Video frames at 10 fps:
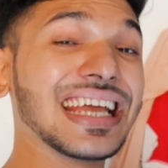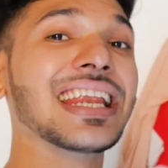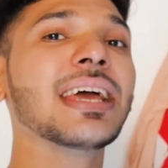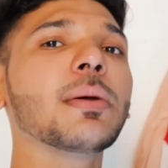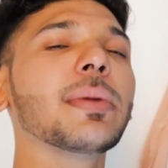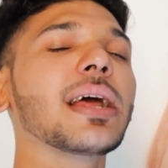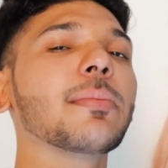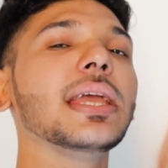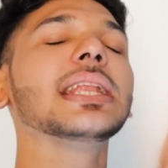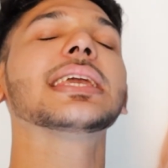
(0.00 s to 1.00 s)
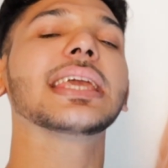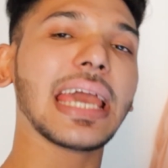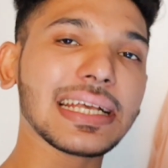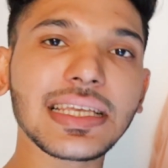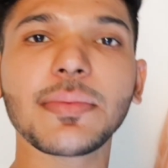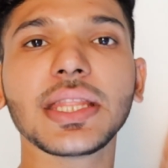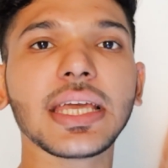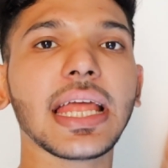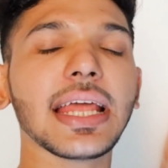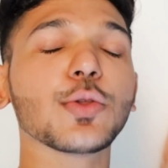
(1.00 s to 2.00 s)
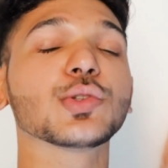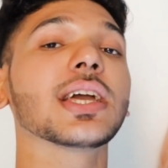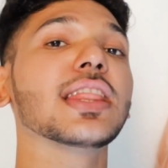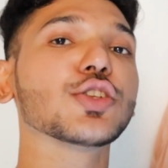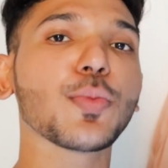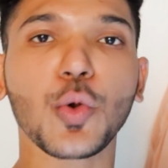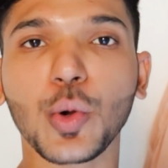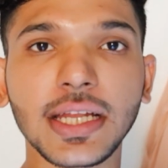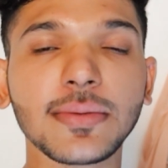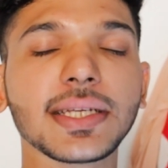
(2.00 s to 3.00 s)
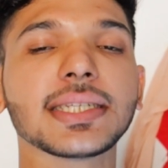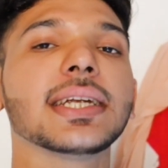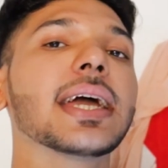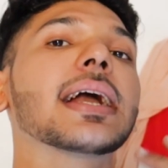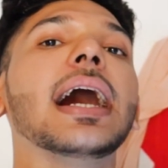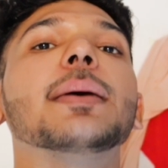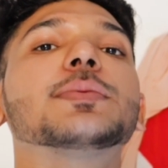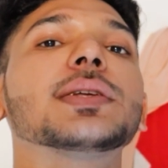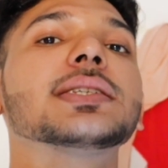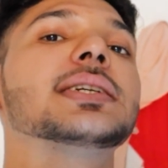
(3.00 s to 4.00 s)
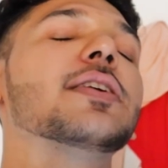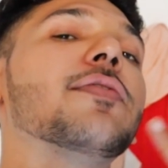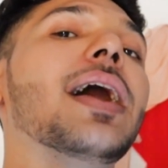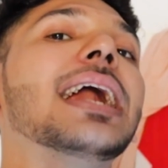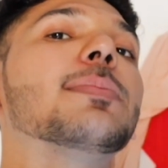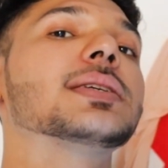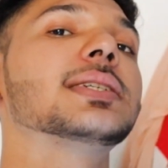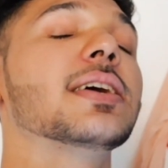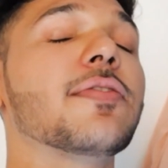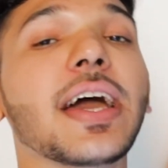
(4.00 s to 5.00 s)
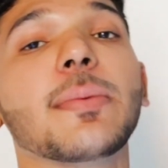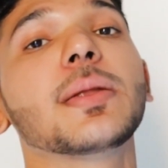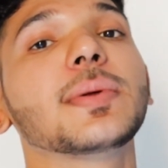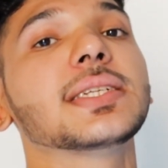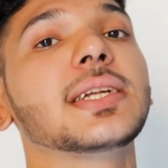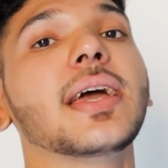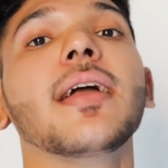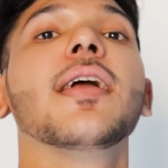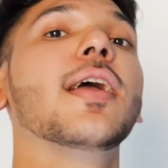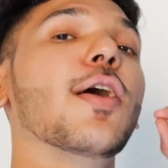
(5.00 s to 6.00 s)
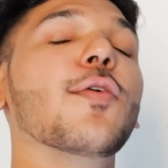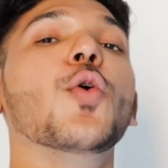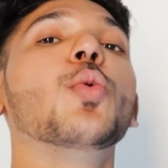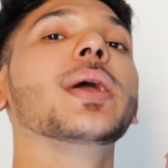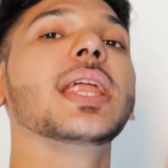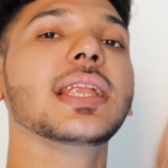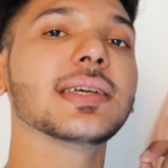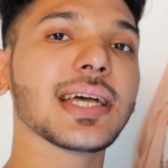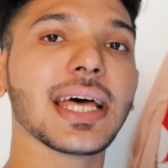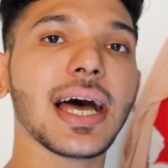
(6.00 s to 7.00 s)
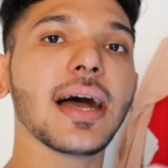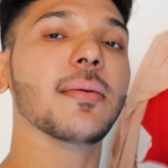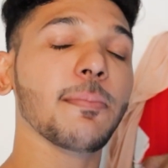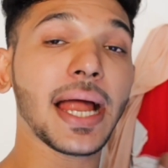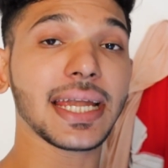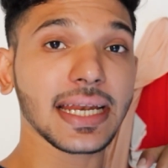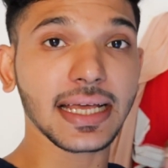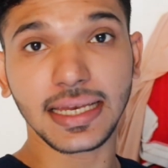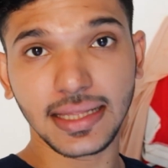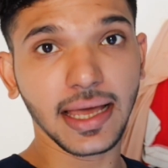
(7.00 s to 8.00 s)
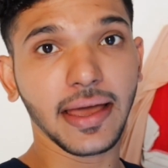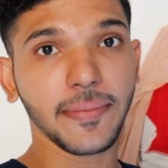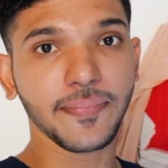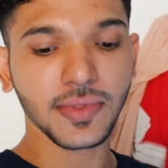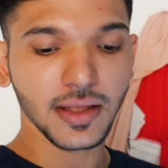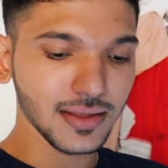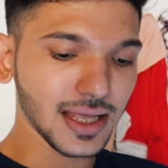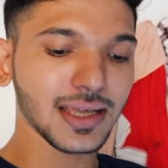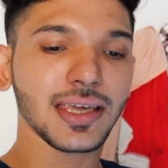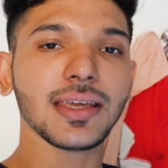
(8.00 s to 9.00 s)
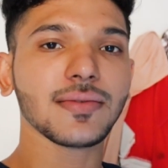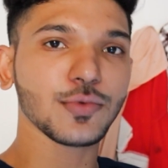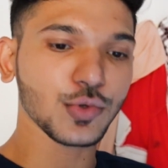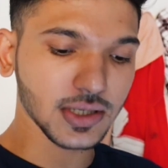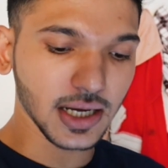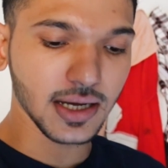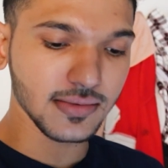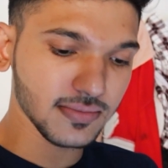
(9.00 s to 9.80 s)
दिखने में मेरा मील कैसे भी दिखे लेकिन उसके अंदर जो प्रोटीन प्रेजेंट है काप्स प्रेजेंट है फैट प्रेजेंट है फाइबर प्रेजेंट है वो मेरे लिए ज़्यादा मैटर करता है ना कि उसका